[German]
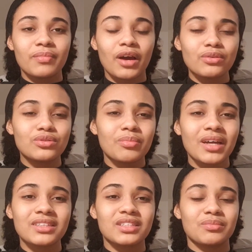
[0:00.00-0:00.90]

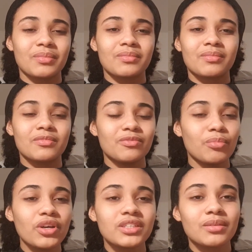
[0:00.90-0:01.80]
automatisch
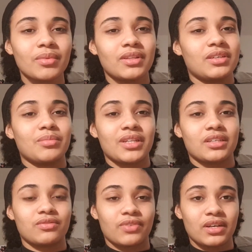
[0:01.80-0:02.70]
möchte man nicht mehr
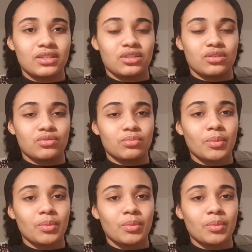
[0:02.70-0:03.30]
das Falsche tun.